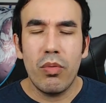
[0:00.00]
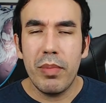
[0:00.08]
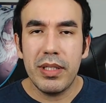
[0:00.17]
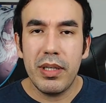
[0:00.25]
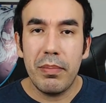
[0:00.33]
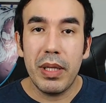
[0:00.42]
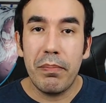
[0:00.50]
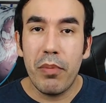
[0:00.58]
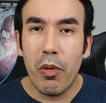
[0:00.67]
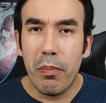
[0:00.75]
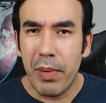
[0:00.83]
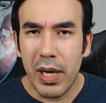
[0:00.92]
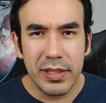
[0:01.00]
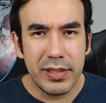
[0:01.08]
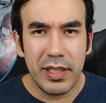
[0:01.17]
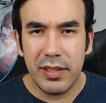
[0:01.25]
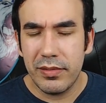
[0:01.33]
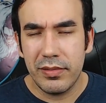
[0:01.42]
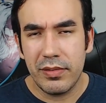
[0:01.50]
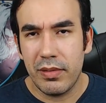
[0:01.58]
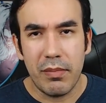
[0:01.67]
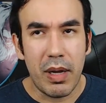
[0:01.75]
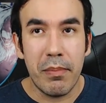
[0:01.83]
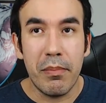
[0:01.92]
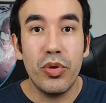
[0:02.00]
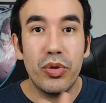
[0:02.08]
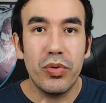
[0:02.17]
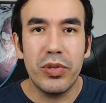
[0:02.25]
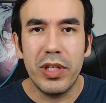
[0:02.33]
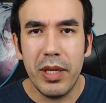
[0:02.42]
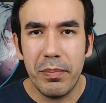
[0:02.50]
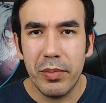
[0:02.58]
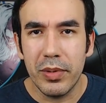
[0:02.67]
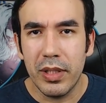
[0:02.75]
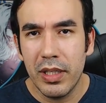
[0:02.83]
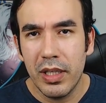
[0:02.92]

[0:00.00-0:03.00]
Eu comecei pela poupança há muito tempo,